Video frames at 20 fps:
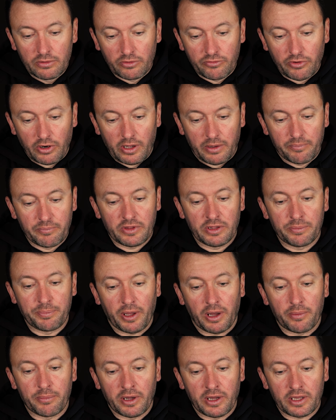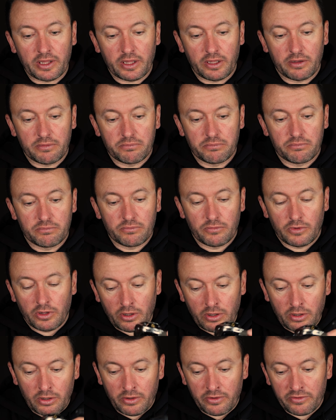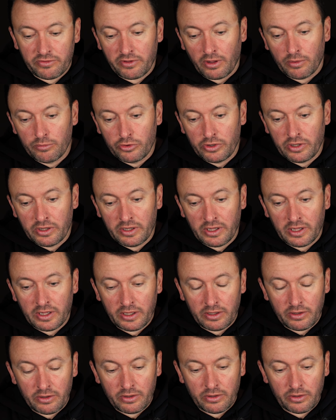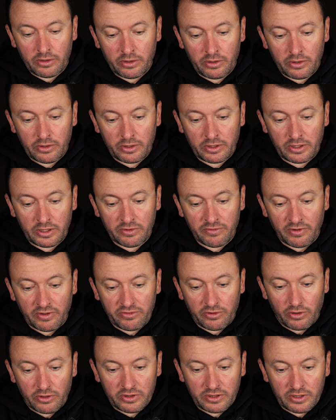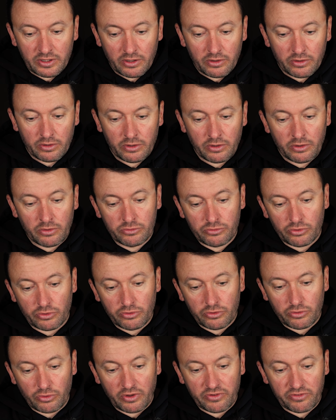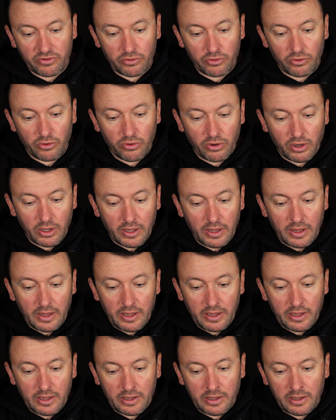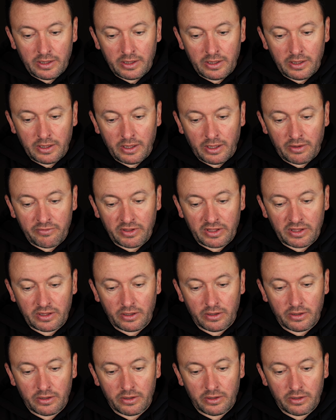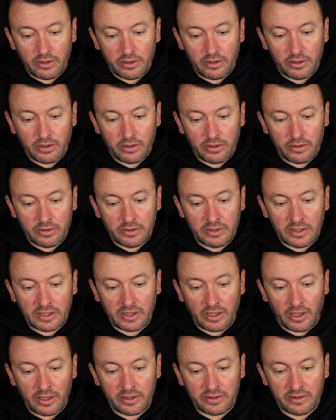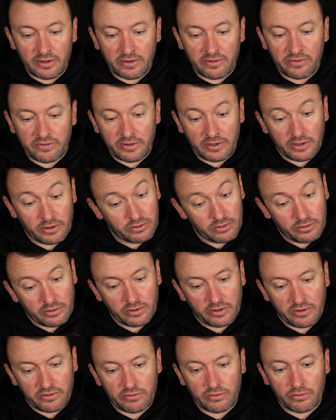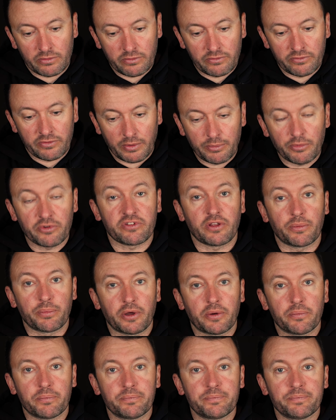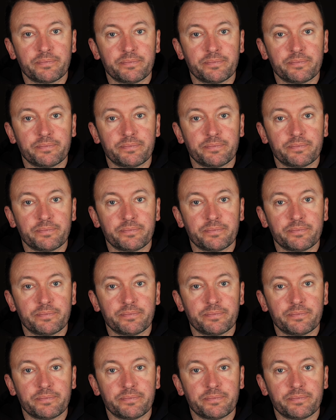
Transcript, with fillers: Donc voilà, Hyper Mag, euh, c'est un moulinet euh, qui va sortir euh, autour de 300 euros et avec des caractéristiques qui sont vraiment sympas.